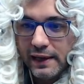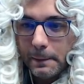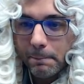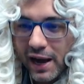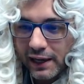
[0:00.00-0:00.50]

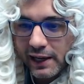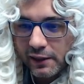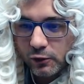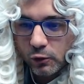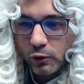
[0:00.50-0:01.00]

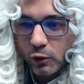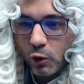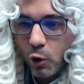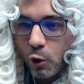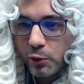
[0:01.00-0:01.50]
Baneado,
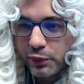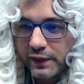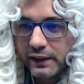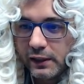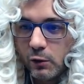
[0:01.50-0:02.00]
11
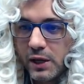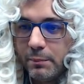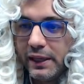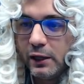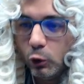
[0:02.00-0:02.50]
de
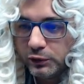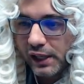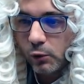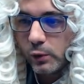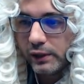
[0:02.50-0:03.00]
noviembre,
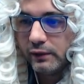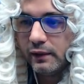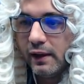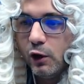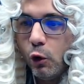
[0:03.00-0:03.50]
otra cuenta.